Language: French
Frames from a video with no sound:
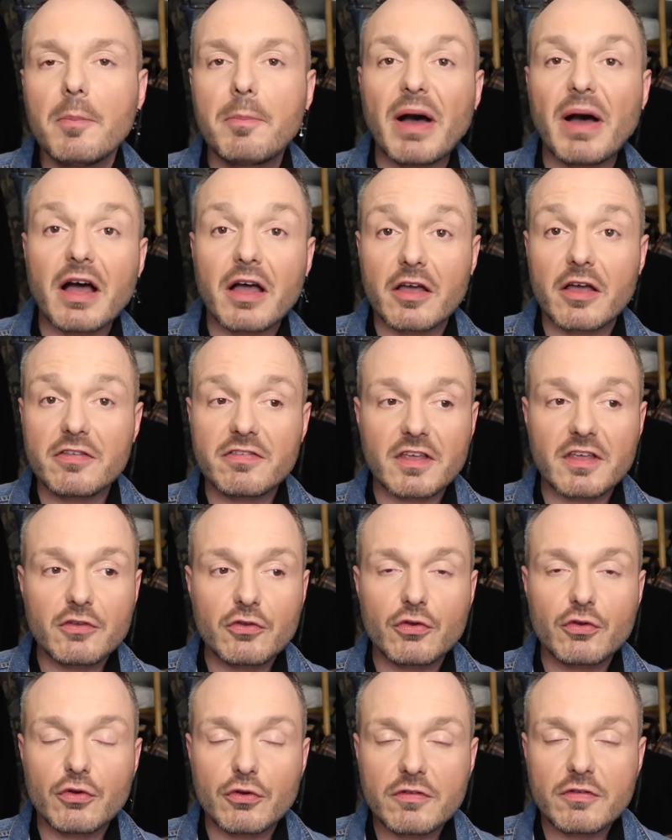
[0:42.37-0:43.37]
par ces
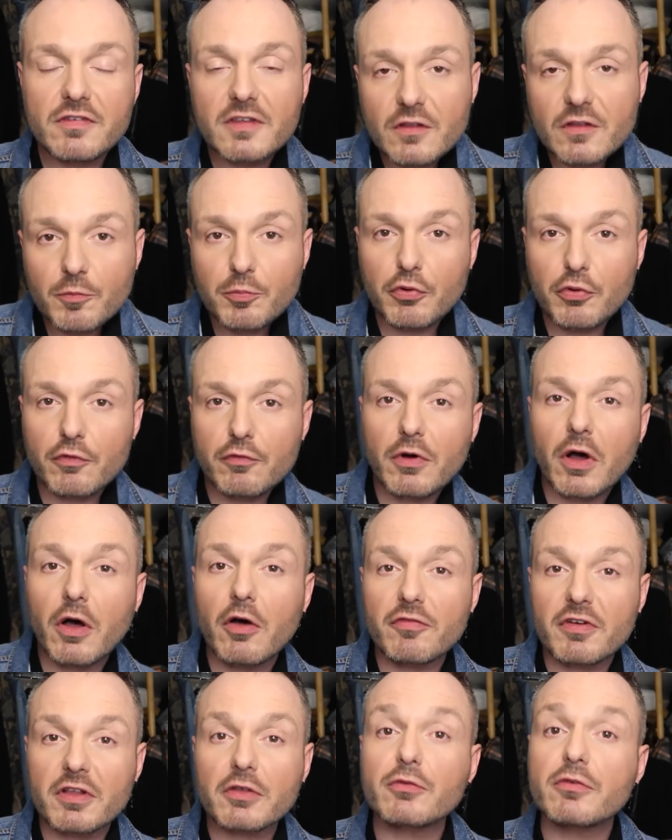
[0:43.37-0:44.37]
deux sites pour voir
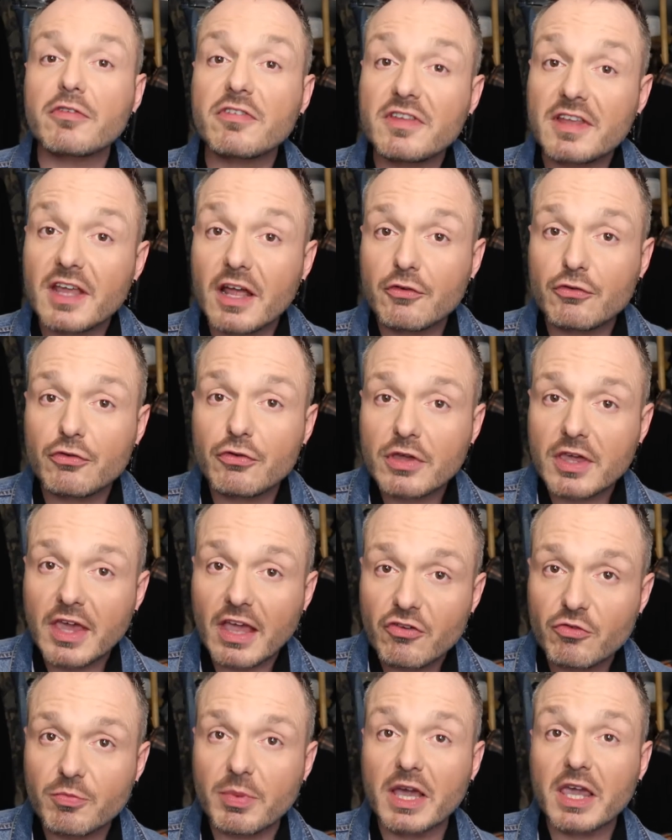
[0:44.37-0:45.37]
en fin de compte s'il y a du
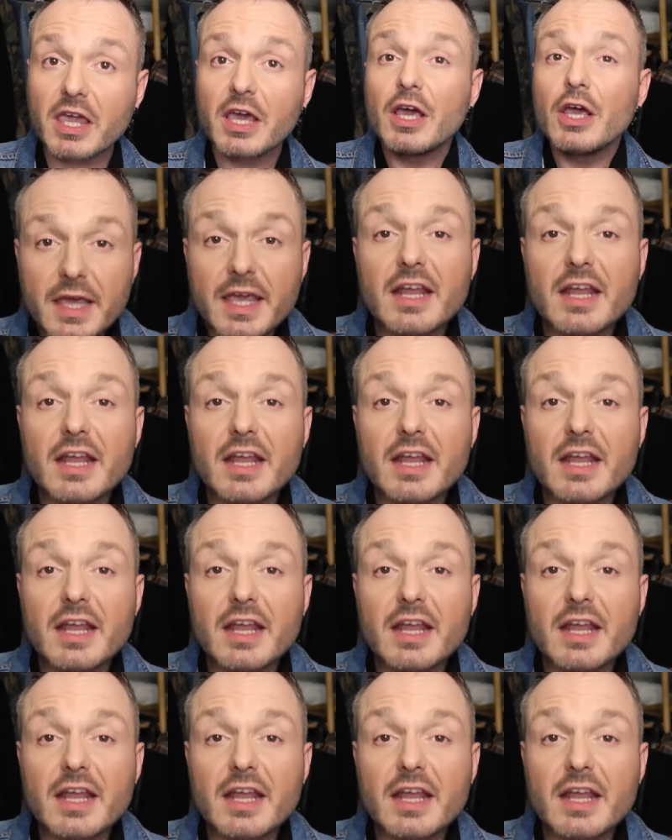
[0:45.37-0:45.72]
cashback.